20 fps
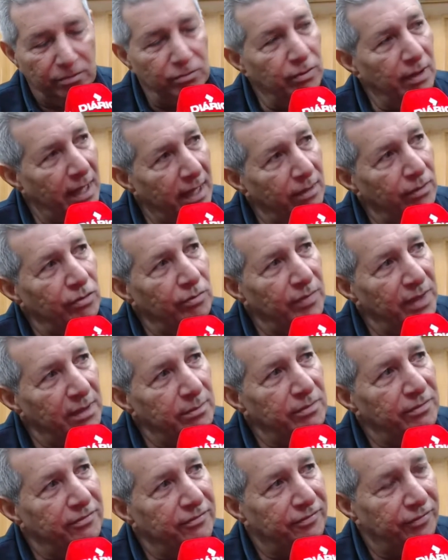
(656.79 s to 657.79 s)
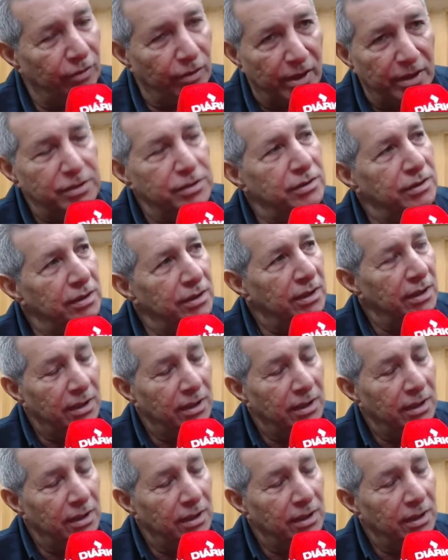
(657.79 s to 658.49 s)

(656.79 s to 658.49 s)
o agro mesmo forte,